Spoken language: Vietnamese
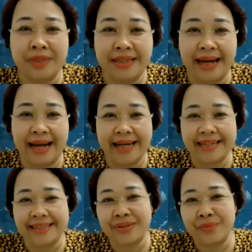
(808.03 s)
như
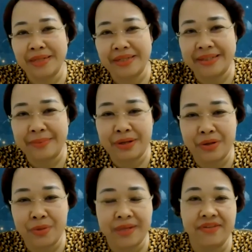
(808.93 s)
là cô Minh tiếp
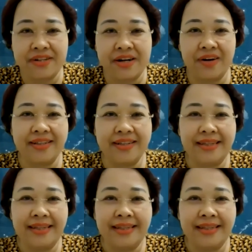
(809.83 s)
lời cô Minh vừa nói